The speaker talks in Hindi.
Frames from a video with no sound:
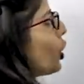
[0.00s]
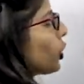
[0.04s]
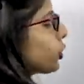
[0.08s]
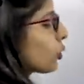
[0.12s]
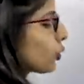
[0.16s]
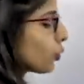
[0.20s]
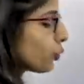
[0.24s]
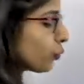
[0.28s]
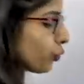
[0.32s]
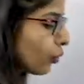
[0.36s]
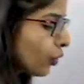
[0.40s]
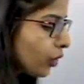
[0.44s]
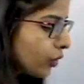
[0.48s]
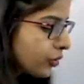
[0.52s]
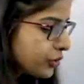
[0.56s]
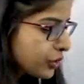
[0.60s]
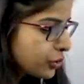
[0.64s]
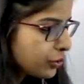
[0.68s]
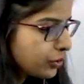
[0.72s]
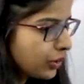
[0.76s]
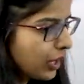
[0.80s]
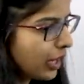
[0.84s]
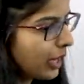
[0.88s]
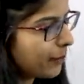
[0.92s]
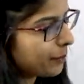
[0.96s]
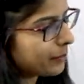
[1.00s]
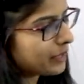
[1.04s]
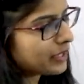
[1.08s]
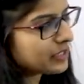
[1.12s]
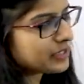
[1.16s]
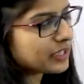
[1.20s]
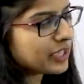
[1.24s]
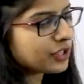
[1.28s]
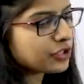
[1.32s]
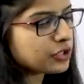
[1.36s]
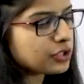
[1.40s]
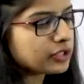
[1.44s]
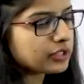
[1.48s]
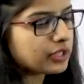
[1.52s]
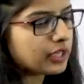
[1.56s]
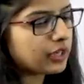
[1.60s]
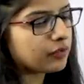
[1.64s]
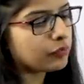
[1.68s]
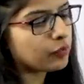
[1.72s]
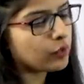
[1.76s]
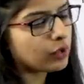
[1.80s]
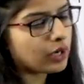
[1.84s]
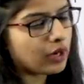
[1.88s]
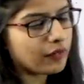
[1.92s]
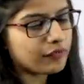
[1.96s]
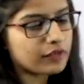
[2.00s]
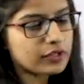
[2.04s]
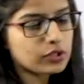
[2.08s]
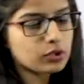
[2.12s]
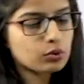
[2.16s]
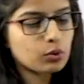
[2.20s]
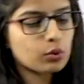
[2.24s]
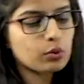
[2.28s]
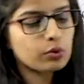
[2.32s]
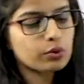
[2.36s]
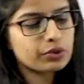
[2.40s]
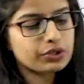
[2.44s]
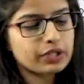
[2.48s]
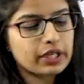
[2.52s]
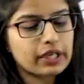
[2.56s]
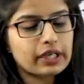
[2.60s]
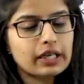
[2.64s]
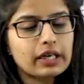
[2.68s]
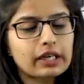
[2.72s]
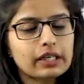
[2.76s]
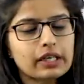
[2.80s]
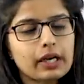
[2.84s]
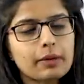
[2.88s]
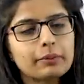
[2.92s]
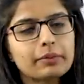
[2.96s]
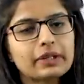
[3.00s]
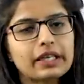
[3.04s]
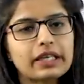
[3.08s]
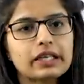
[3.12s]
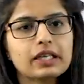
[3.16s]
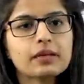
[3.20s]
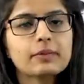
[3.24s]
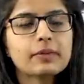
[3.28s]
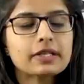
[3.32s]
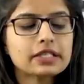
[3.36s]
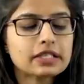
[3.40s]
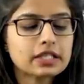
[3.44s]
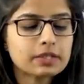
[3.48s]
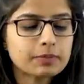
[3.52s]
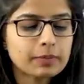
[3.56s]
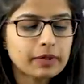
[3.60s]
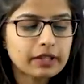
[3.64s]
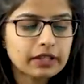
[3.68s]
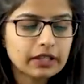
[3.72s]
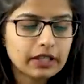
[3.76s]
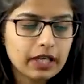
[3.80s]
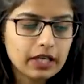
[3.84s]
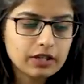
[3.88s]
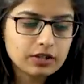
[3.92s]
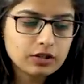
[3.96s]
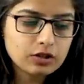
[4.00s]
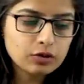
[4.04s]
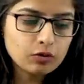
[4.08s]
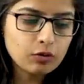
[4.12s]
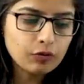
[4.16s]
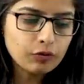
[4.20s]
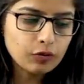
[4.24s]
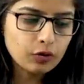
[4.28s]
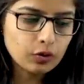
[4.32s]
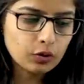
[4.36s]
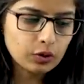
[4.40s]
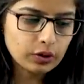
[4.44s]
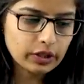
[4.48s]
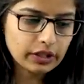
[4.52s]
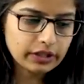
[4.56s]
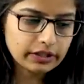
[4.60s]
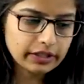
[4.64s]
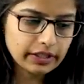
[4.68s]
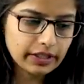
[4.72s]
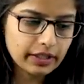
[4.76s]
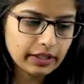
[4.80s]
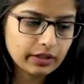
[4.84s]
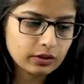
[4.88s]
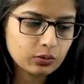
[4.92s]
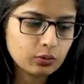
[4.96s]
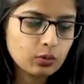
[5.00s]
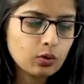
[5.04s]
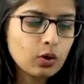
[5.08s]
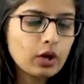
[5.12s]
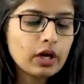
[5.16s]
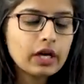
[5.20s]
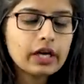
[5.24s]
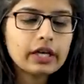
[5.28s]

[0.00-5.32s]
तो वो जो आपका सेक्शन है वो काफ़ी स्ट्रॉन्ग हो जाएगा अगर आप डेली बेसिस पे इन क्लासेस को फॉलो करते हैं तो